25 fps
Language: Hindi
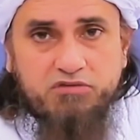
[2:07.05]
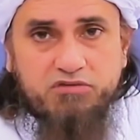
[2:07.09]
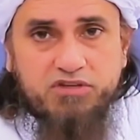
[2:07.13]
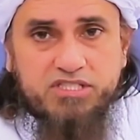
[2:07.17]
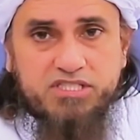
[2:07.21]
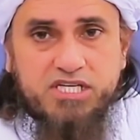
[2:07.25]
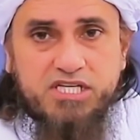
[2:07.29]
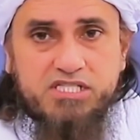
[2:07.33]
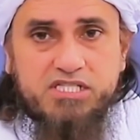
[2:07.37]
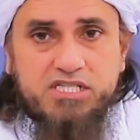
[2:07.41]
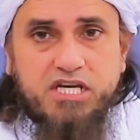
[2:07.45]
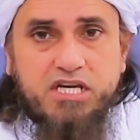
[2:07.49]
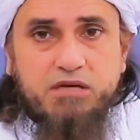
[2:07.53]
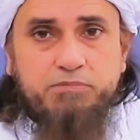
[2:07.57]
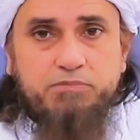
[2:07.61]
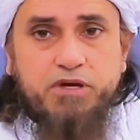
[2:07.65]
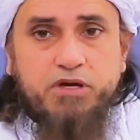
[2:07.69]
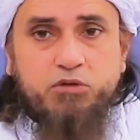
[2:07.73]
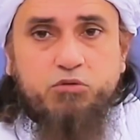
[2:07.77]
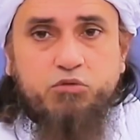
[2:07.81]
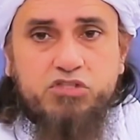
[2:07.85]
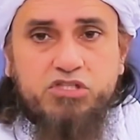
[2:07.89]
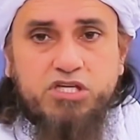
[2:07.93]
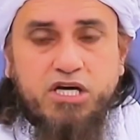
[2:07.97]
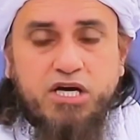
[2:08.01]
की वजह से इन
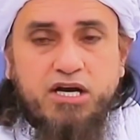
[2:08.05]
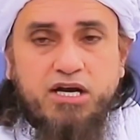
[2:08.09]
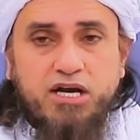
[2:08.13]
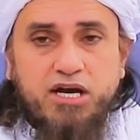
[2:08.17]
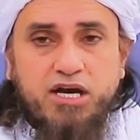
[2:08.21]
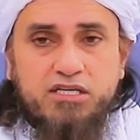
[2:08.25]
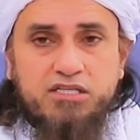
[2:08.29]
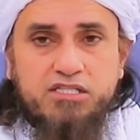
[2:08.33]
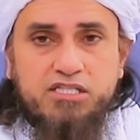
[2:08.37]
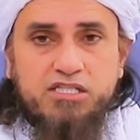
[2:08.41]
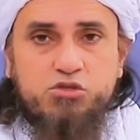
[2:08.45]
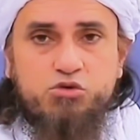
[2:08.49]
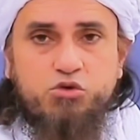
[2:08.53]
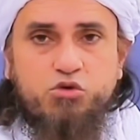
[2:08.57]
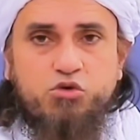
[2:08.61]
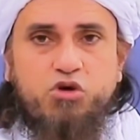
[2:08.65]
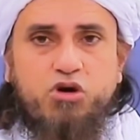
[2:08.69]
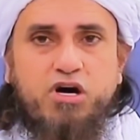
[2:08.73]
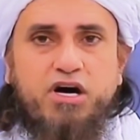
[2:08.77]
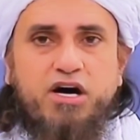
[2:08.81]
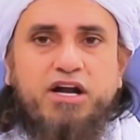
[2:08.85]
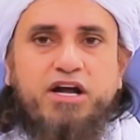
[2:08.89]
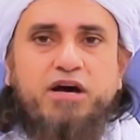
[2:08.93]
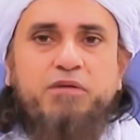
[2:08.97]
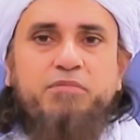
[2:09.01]
पर कुछ हलाल चीज़ों
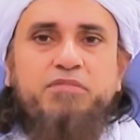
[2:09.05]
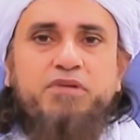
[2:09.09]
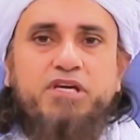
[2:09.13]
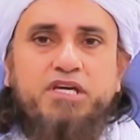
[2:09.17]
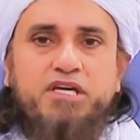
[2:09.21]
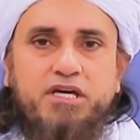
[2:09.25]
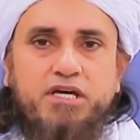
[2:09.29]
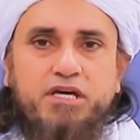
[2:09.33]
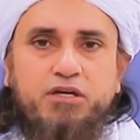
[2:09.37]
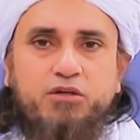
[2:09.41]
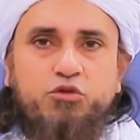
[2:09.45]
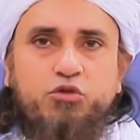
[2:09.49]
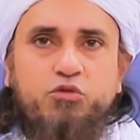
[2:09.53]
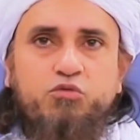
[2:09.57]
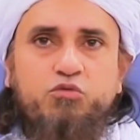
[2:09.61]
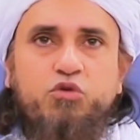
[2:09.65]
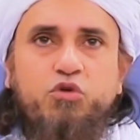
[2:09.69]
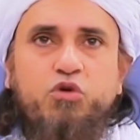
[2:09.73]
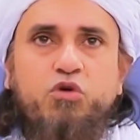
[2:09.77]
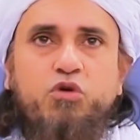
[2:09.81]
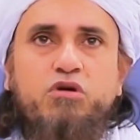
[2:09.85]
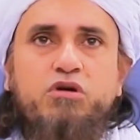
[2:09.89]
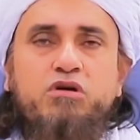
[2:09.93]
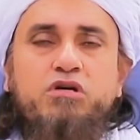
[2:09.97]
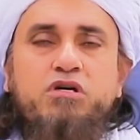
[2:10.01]
को हराम किया है तो
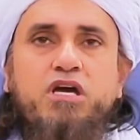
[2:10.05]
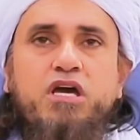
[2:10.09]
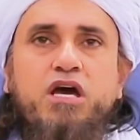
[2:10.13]
वो